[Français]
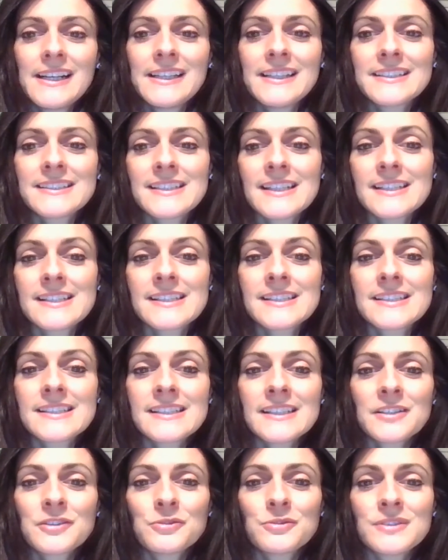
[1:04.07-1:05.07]

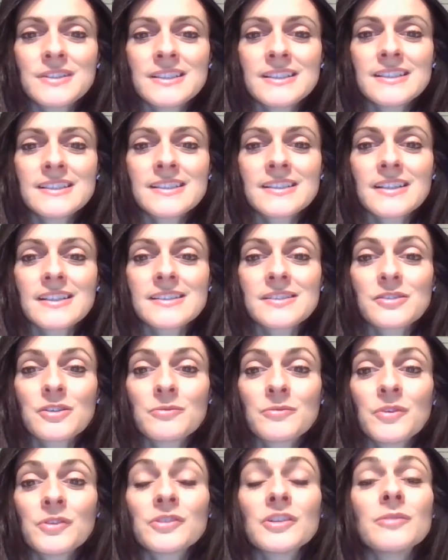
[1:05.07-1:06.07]
statistiques nous disent que c'est un
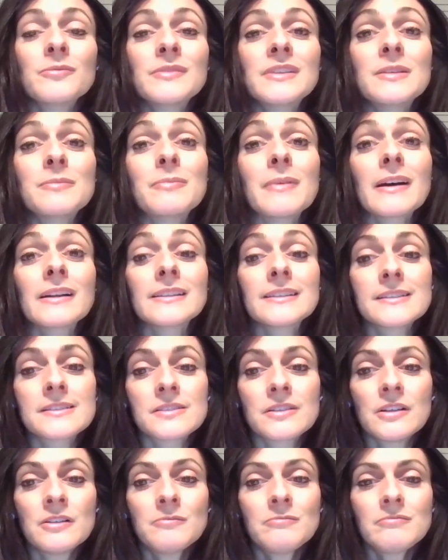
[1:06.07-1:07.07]
monde dominé par
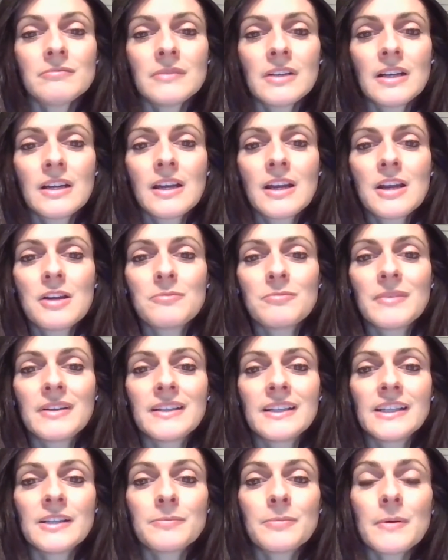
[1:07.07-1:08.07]
les hommes, mais
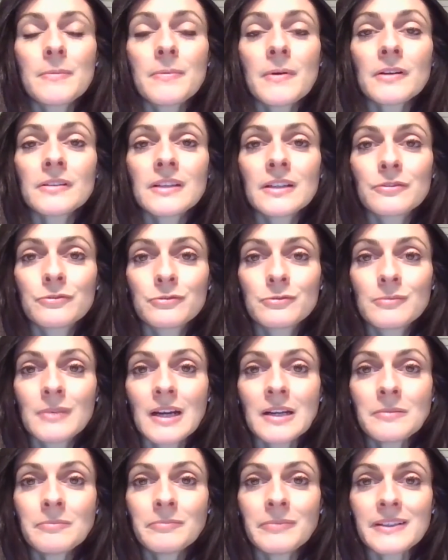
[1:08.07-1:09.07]
n'ayez pas peur d'être
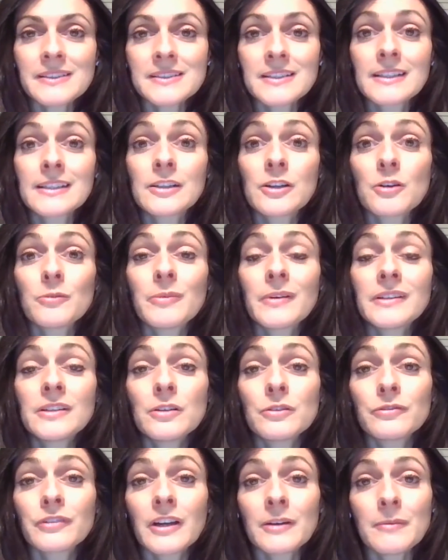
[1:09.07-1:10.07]
vous-même parce que les compagnies
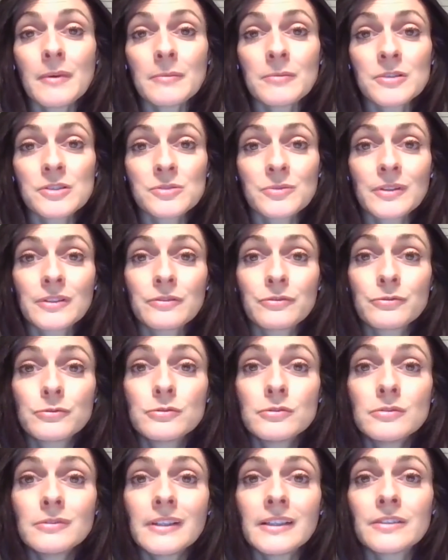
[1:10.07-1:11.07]
ont vraiment besoin de
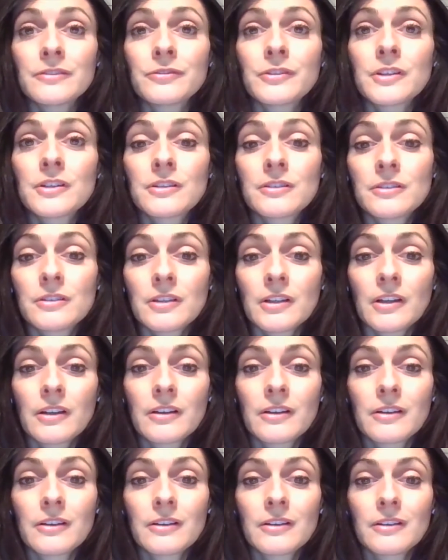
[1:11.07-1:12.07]
vous et de,
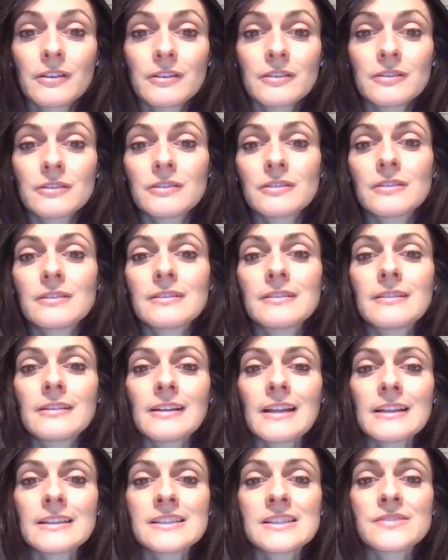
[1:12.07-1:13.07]
votre, de
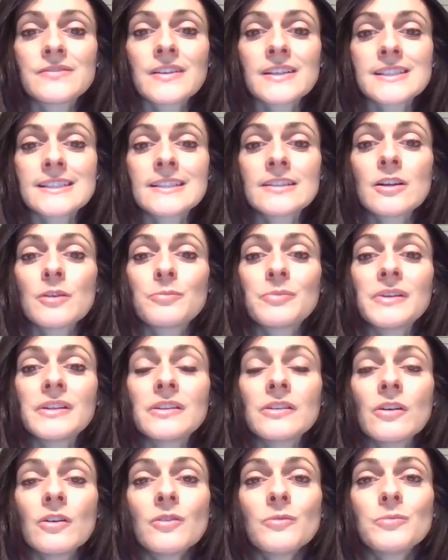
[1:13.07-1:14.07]
la diversité
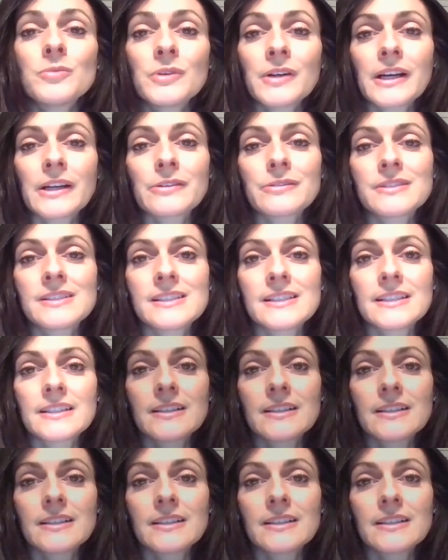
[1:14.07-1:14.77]
d'opinions pour réussir.